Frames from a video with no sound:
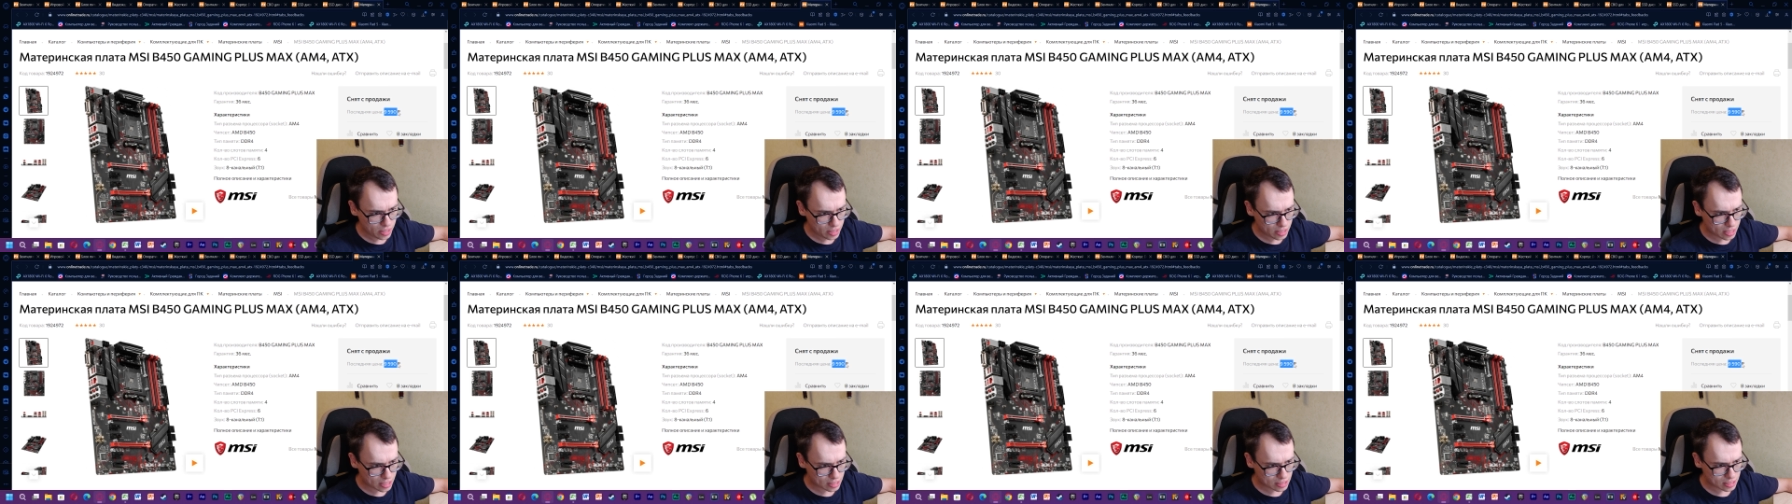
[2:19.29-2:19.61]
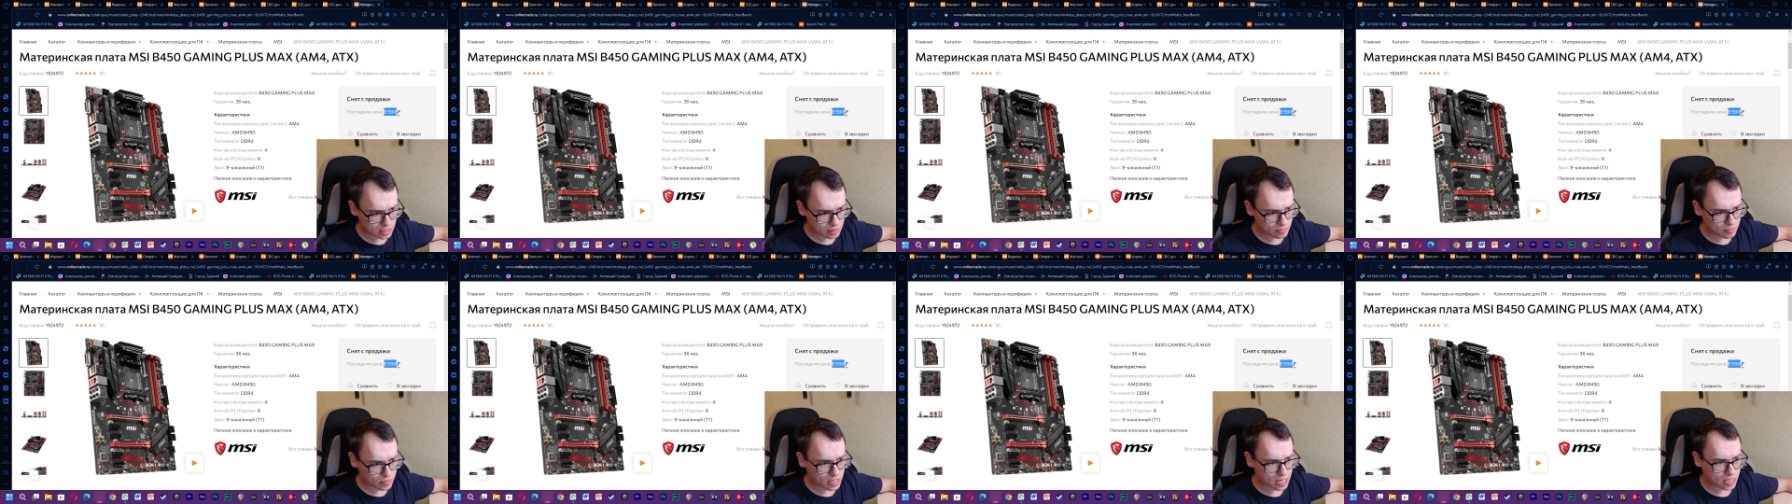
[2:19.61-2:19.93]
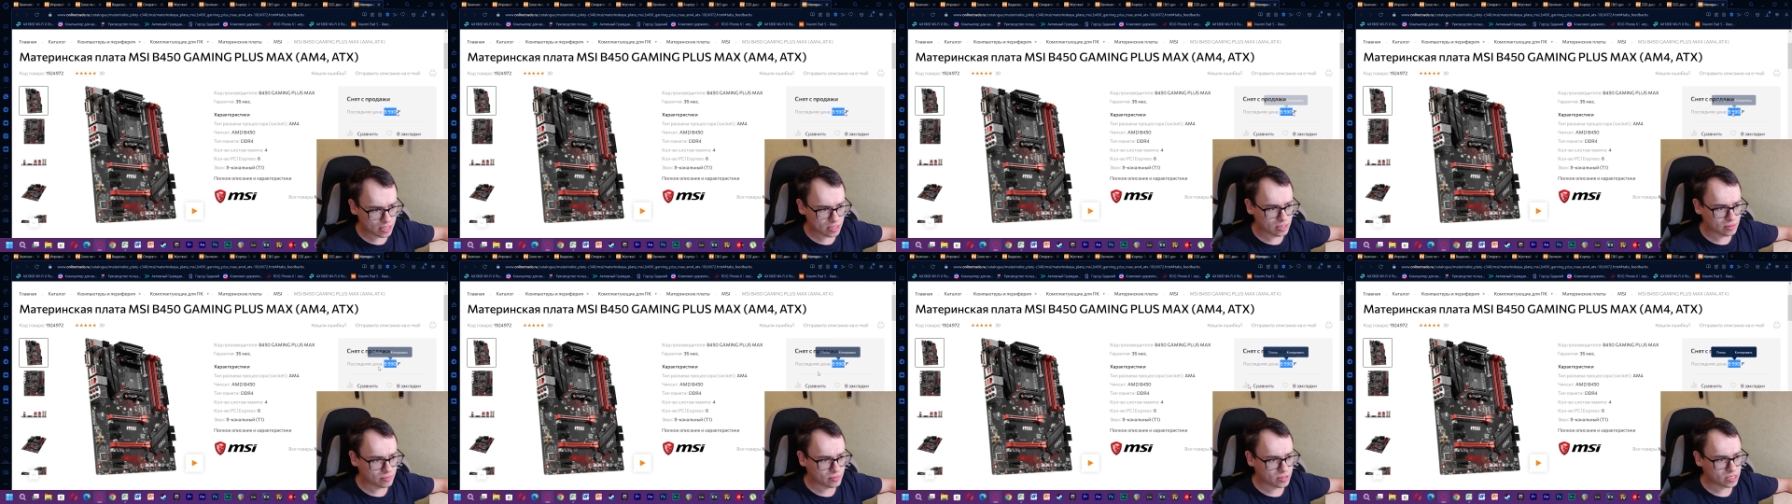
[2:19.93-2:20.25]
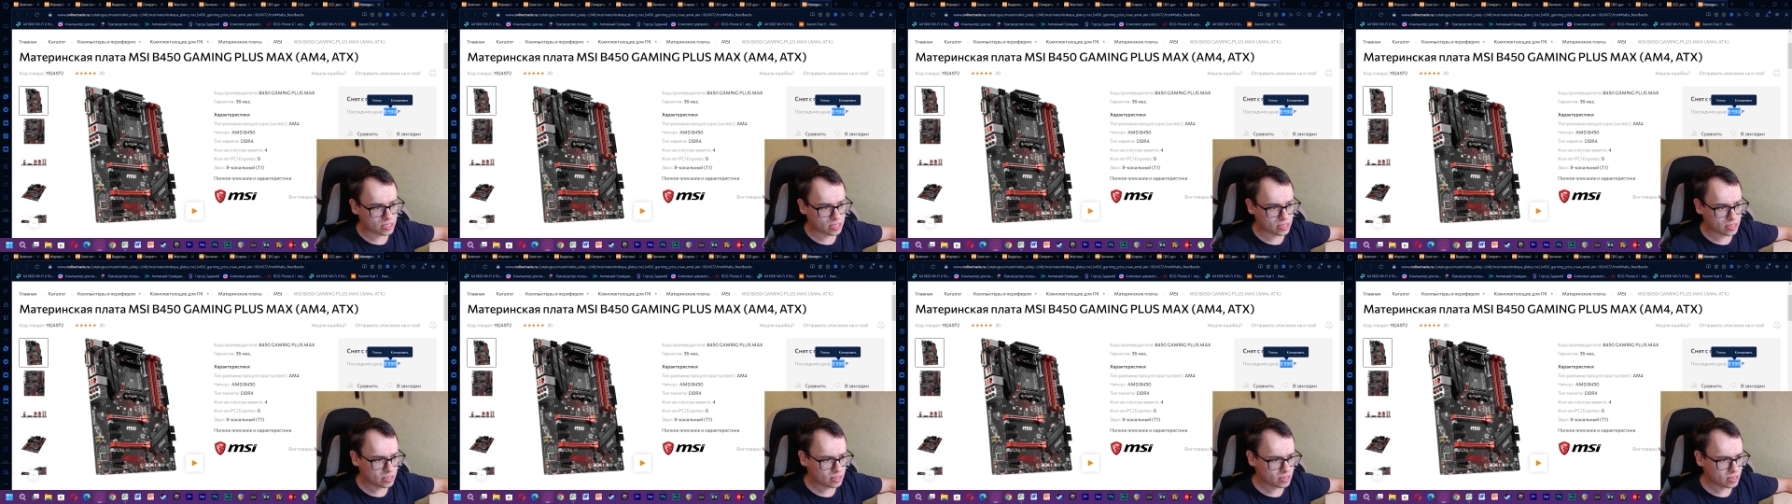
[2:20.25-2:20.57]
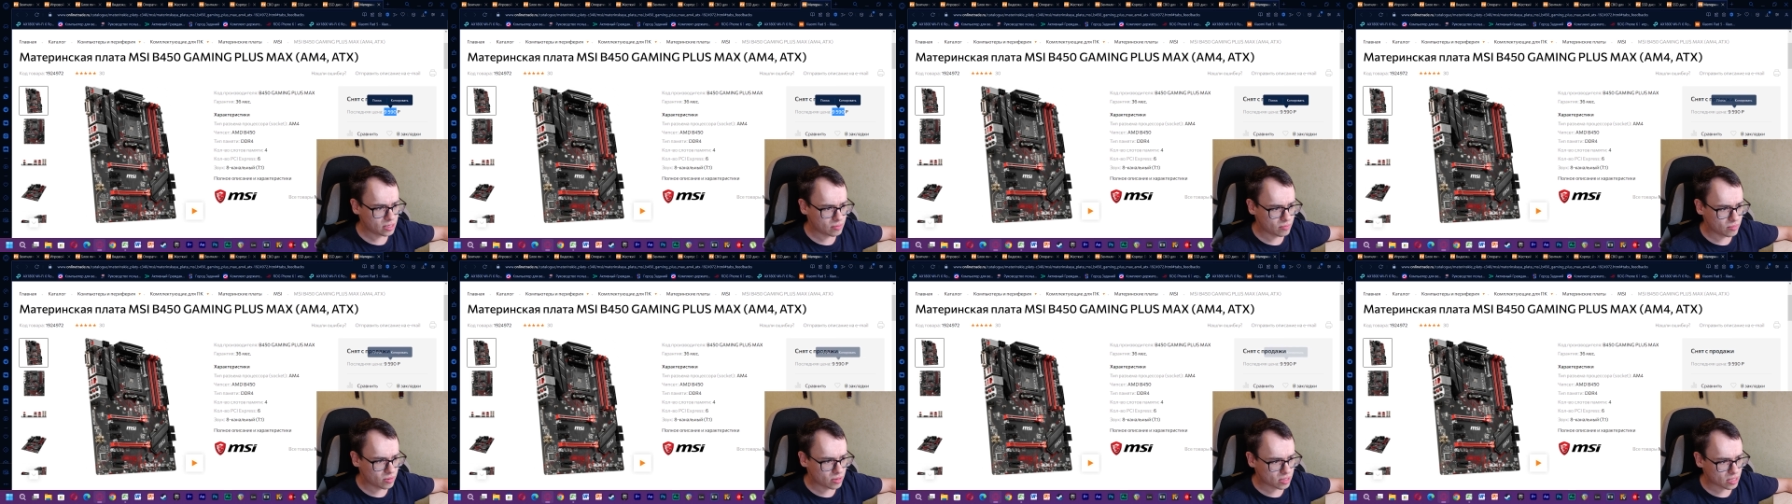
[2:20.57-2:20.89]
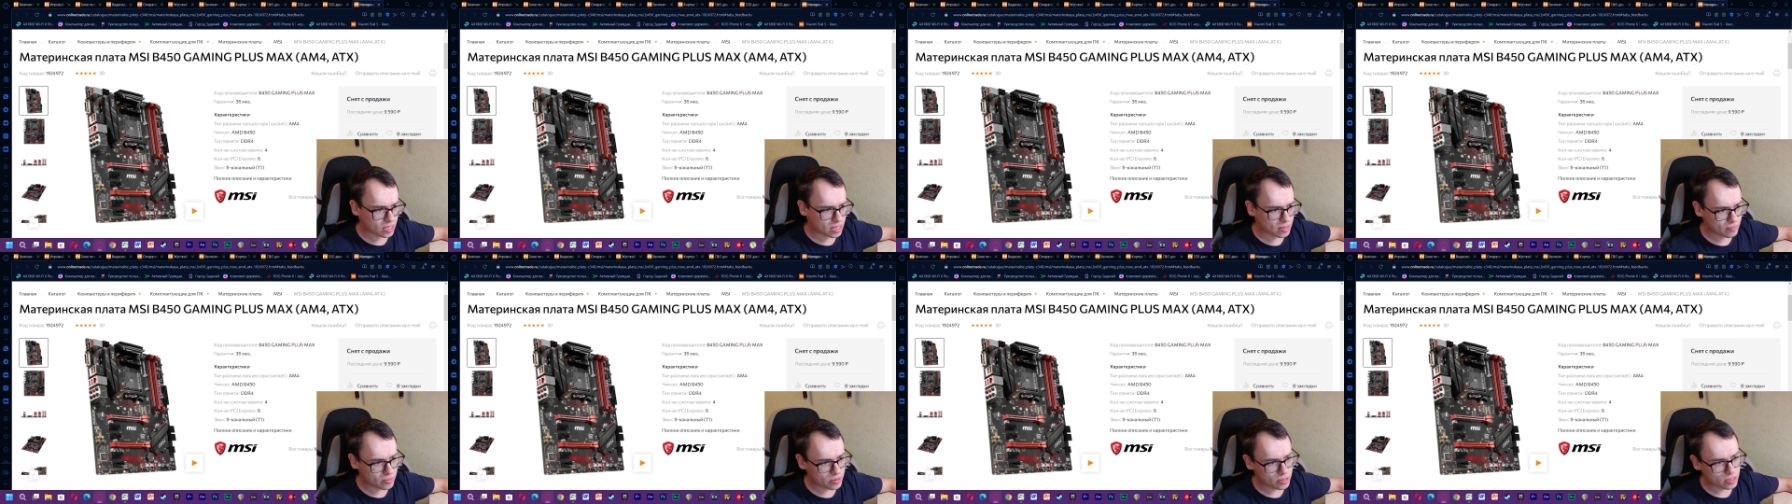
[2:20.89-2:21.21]
если бы данная материнка
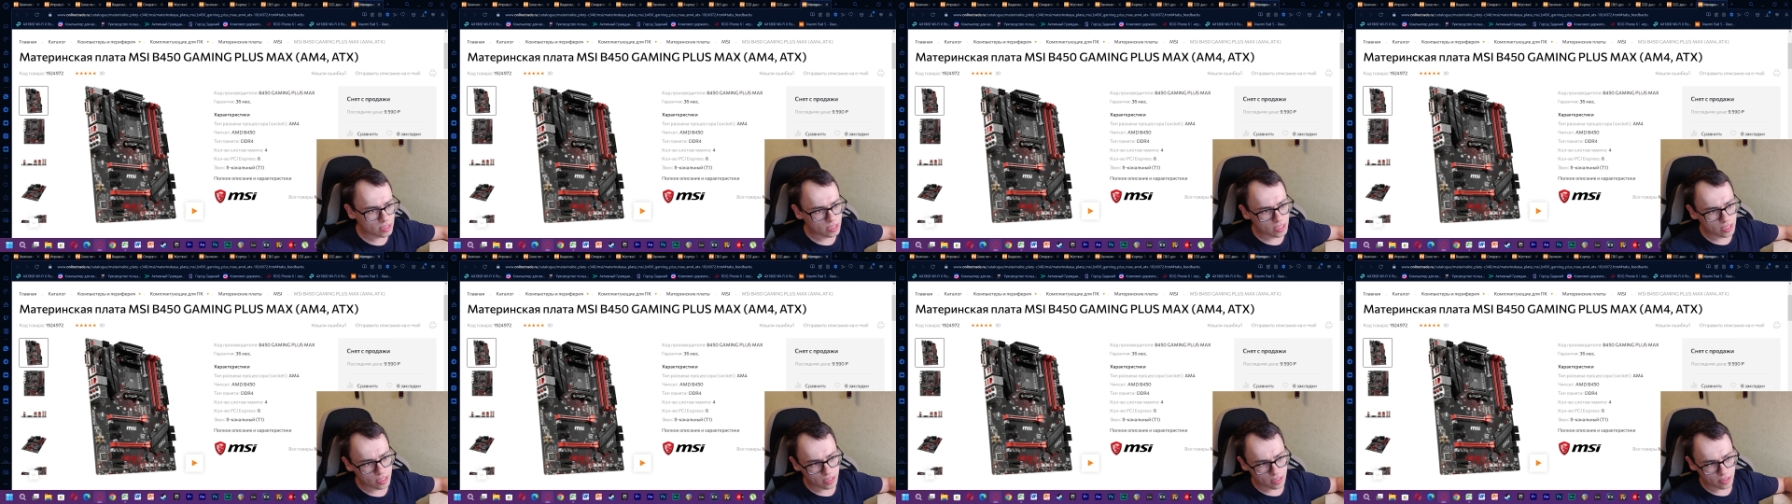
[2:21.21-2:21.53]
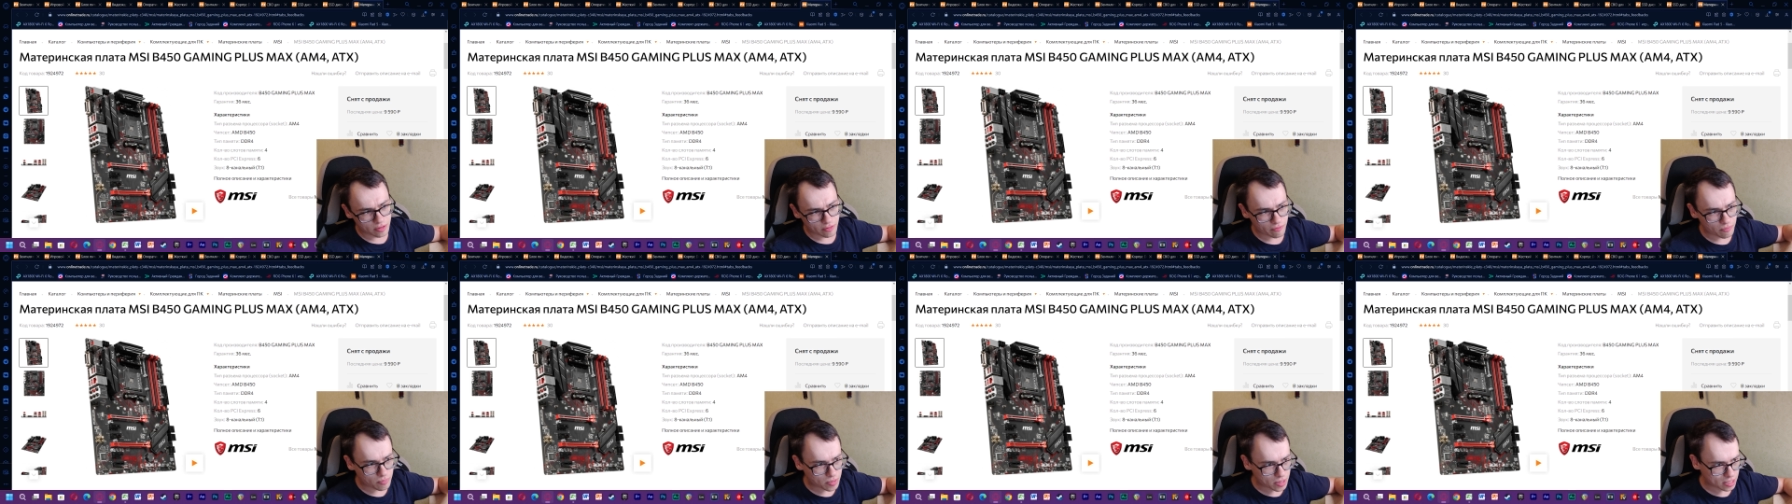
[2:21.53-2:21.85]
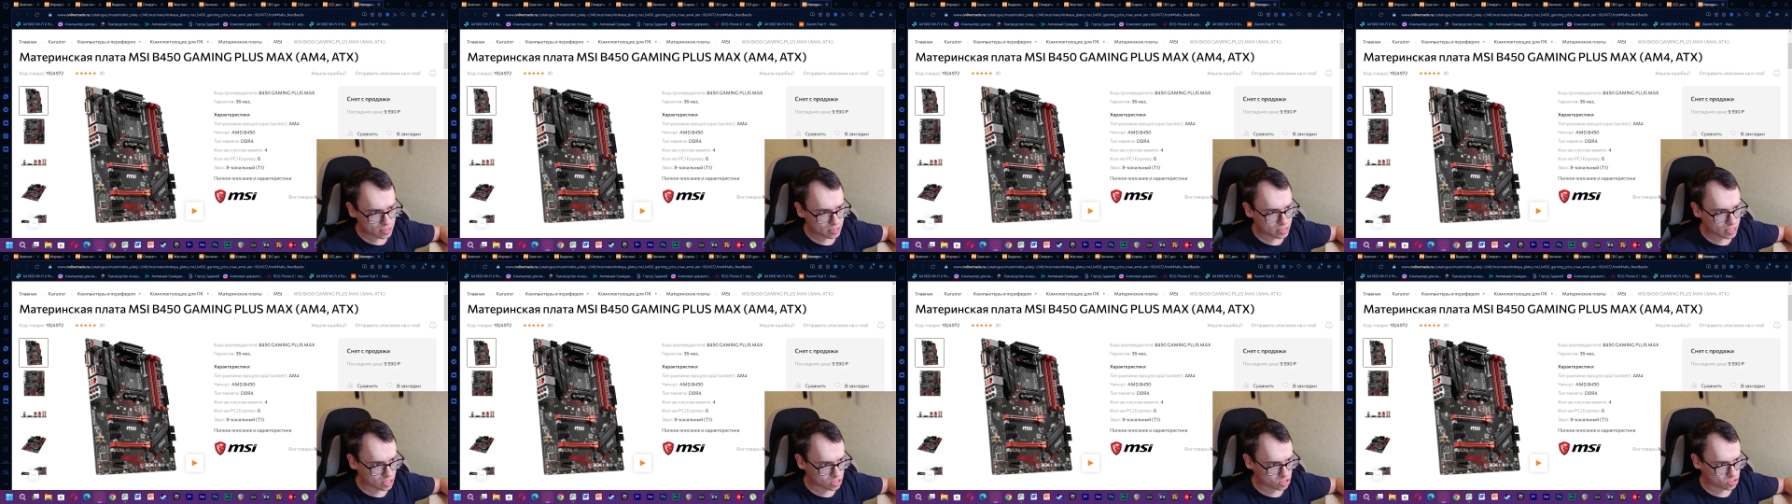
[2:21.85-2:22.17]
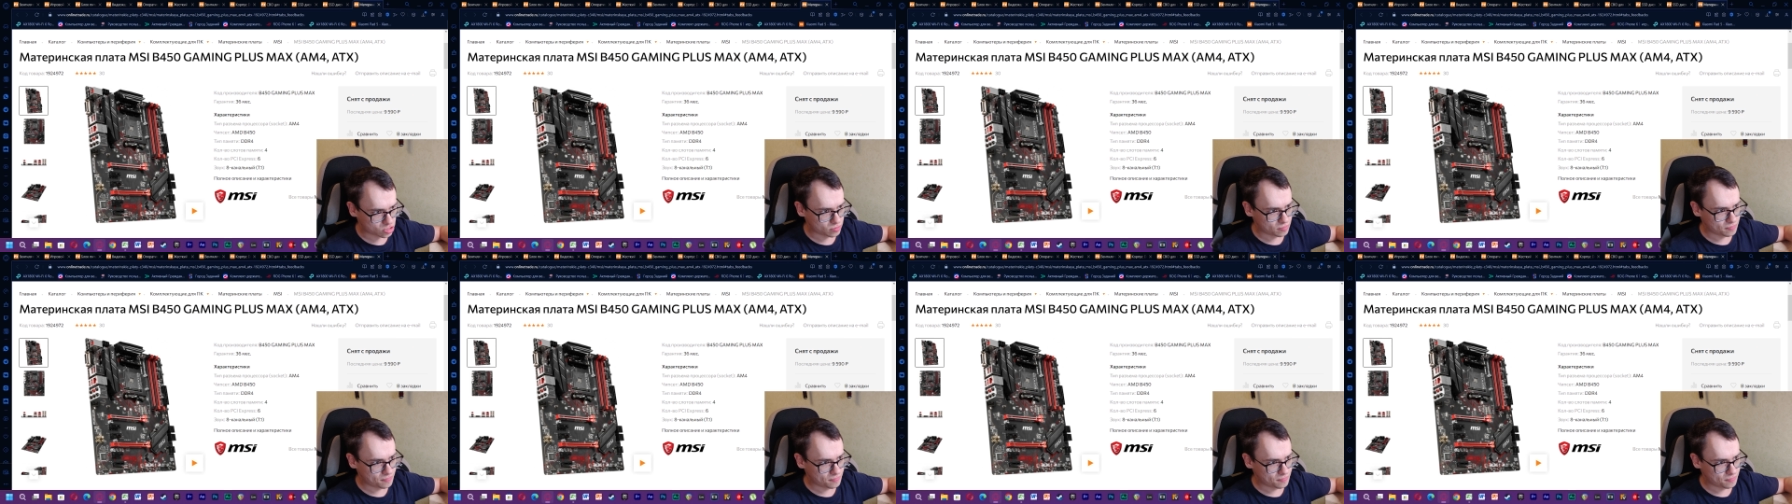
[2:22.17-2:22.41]
была бы продана.